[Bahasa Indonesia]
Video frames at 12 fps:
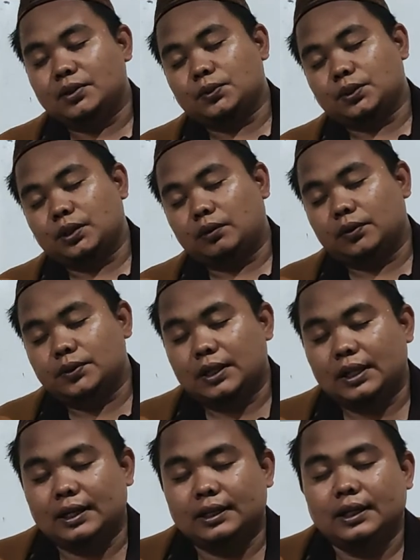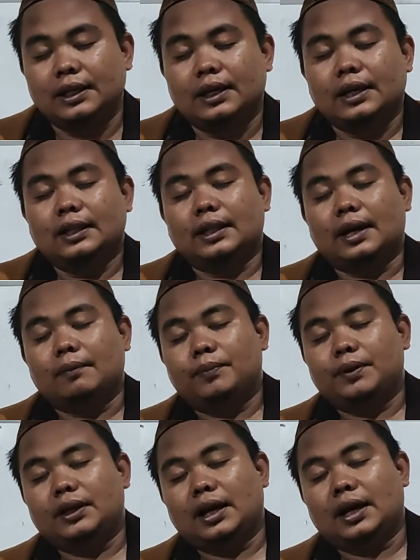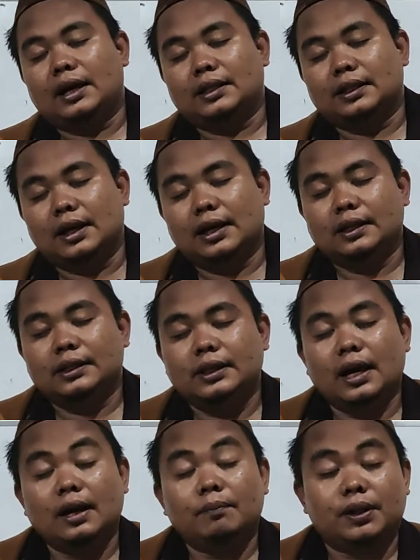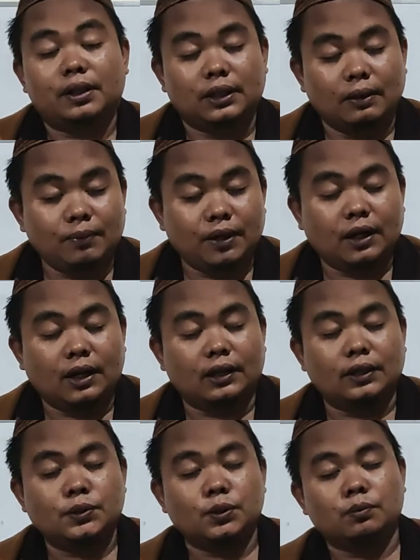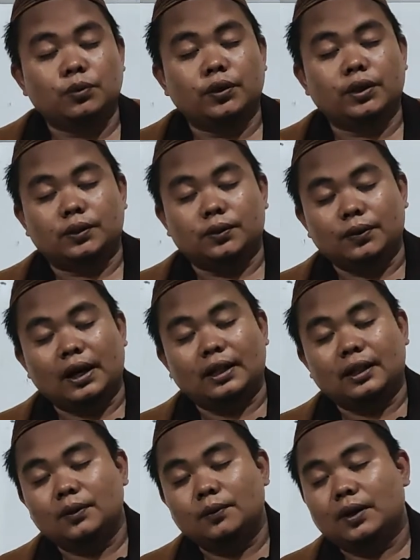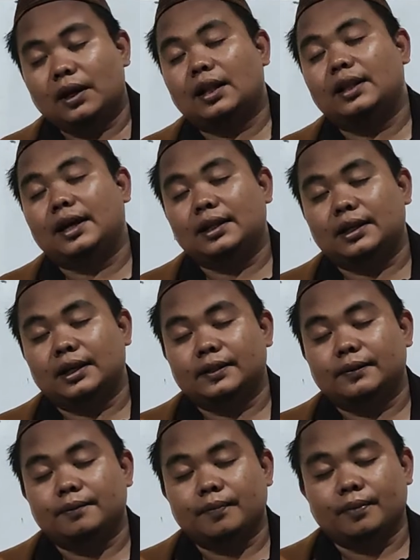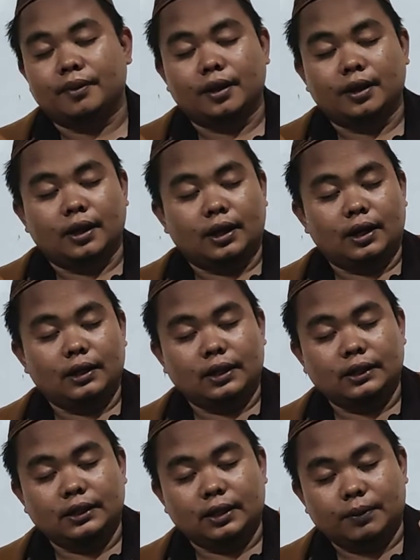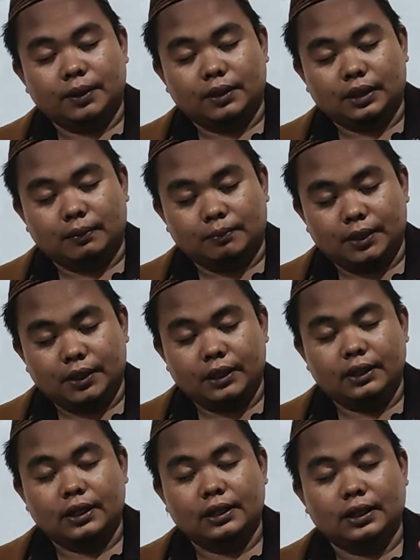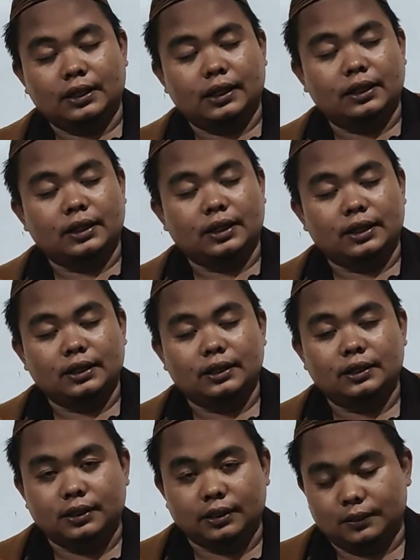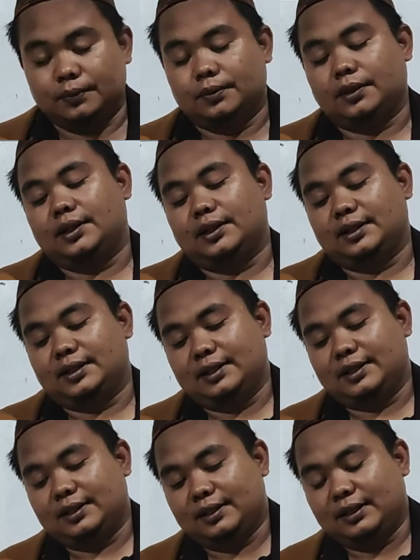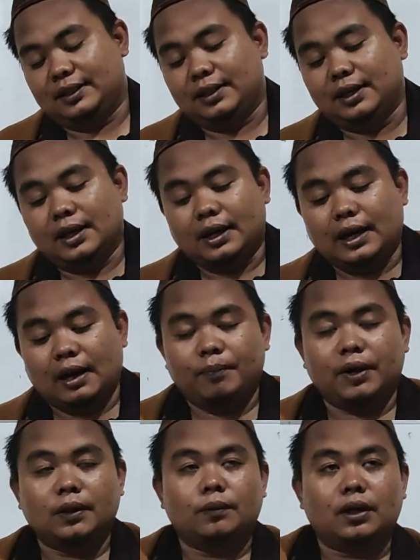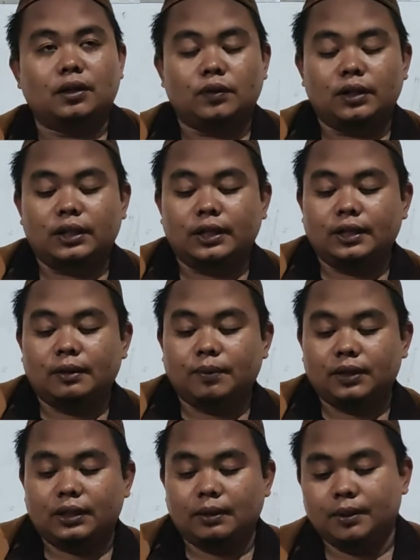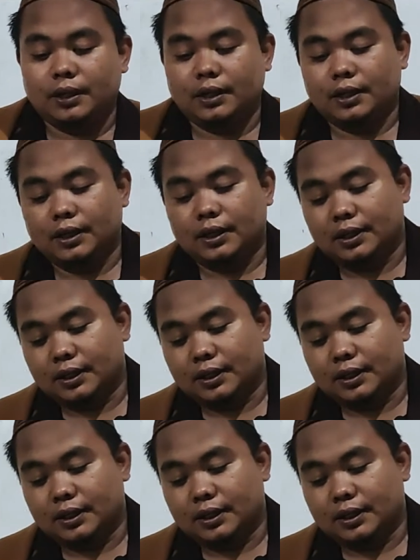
masuknya waktu sholat tapi adan yang pertama karena subuh itu ada dua kali adan adan yang pertama dan adan yang kedua nah kapan waktu adan yang pertama